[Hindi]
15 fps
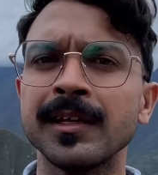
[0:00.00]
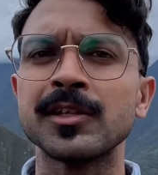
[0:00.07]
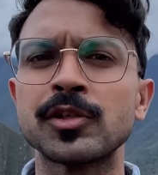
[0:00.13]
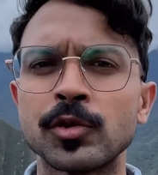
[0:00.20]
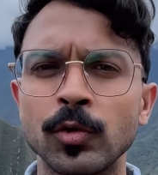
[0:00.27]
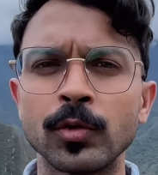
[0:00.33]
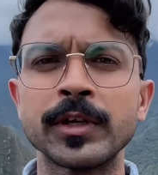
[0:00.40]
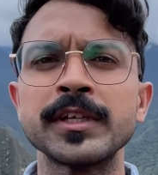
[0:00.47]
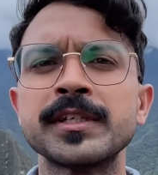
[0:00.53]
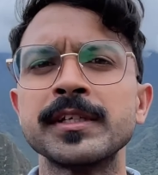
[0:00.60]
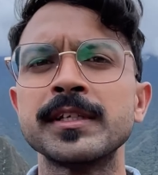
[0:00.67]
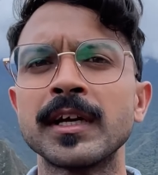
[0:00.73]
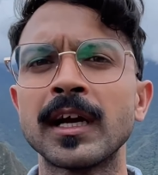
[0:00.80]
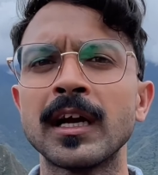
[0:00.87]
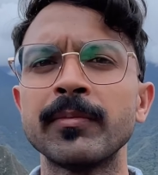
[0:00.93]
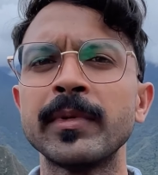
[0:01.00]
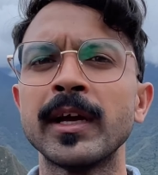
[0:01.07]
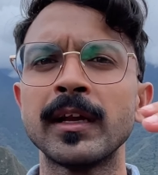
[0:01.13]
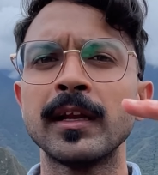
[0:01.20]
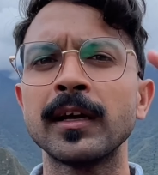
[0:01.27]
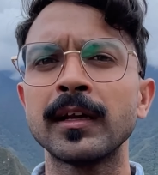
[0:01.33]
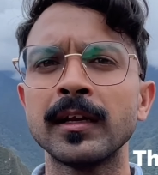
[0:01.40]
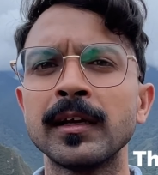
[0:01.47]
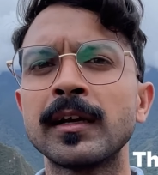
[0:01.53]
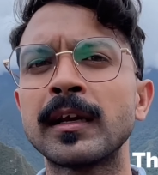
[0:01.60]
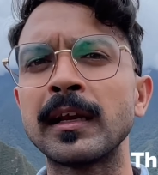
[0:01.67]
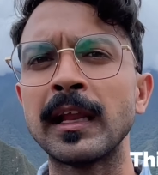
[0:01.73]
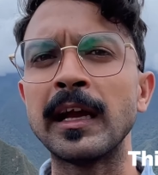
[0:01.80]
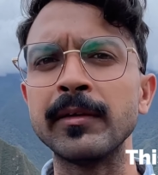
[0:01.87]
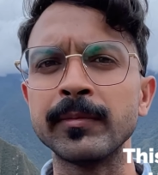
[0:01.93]
इस छोटी सी जगह में अलग अलग
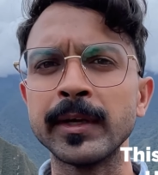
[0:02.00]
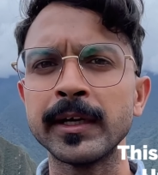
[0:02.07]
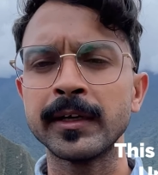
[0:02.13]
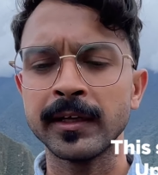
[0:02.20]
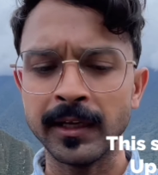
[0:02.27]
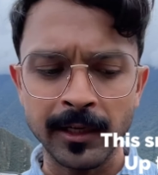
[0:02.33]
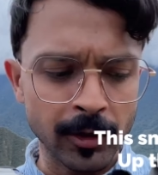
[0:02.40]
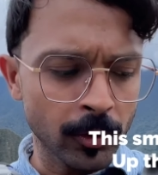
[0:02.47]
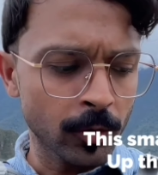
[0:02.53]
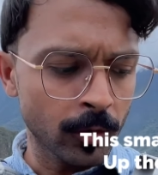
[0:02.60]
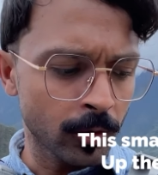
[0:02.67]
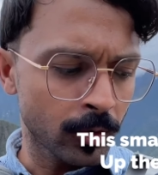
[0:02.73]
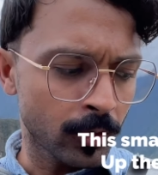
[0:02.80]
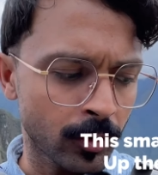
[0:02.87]
क्लाइमेट इन लोगों